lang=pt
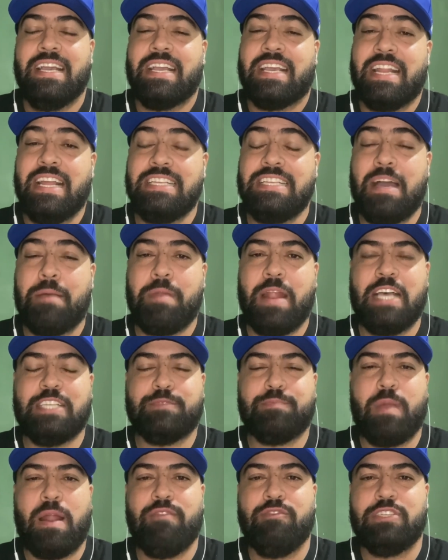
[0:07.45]
Grande
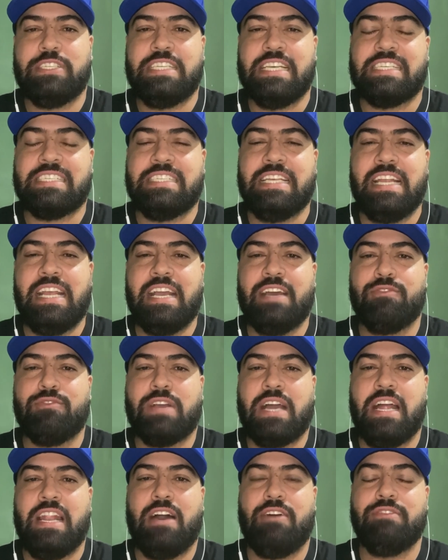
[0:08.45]
abraço para você que se liga no
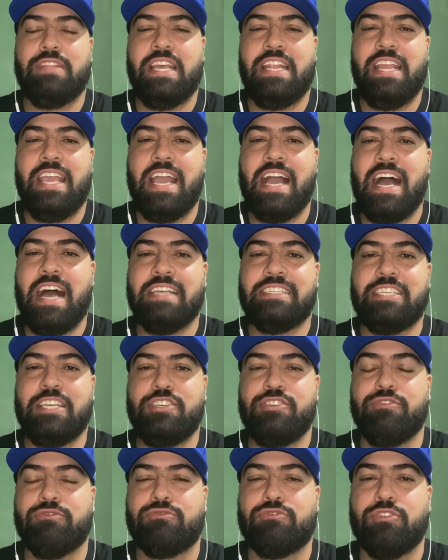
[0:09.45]
canal DNA,
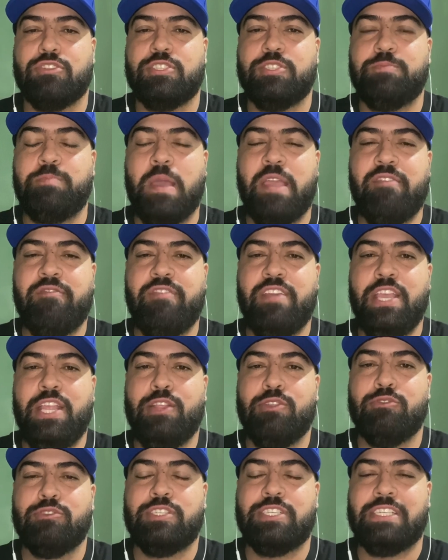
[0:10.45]
sejam todos
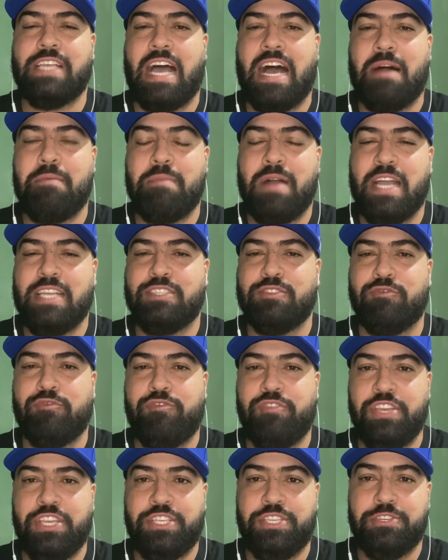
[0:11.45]
bem-vindos a mais um
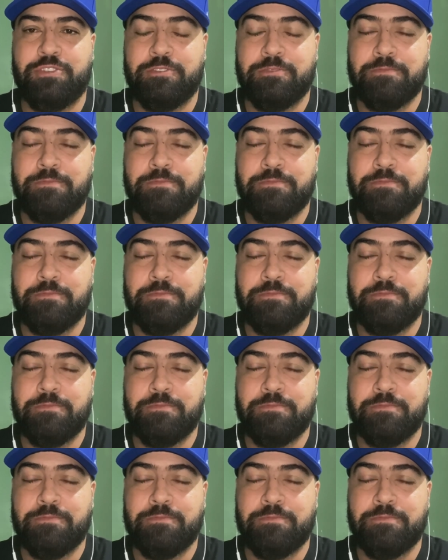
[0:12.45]
vídeo.